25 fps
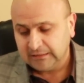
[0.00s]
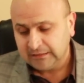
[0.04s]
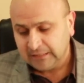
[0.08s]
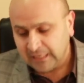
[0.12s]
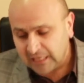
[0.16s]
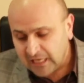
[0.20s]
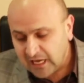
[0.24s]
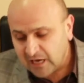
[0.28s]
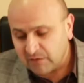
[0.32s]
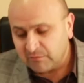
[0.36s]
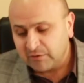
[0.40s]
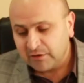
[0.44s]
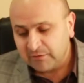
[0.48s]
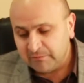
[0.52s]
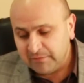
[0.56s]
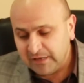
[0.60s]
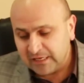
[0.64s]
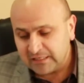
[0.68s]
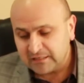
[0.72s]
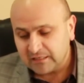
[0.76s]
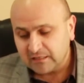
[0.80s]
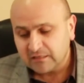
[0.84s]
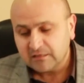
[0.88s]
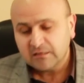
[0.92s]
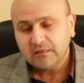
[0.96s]
ноябрь
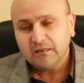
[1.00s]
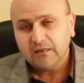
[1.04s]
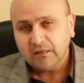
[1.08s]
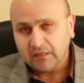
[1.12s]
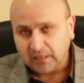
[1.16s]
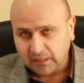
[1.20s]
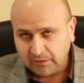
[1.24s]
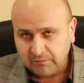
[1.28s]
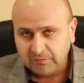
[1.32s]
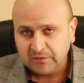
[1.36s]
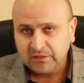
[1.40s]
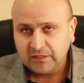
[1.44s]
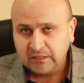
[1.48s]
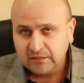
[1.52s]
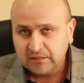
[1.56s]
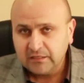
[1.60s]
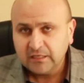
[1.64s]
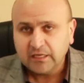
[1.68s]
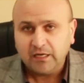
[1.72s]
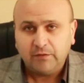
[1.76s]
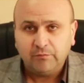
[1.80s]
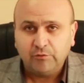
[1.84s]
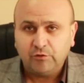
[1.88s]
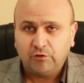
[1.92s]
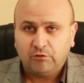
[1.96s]
месяц именно
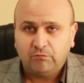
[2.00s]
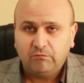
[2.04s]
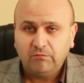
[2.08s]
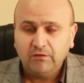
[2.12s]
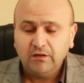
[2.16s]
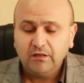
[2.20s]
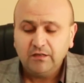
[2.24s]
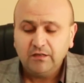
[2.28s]
декабрю.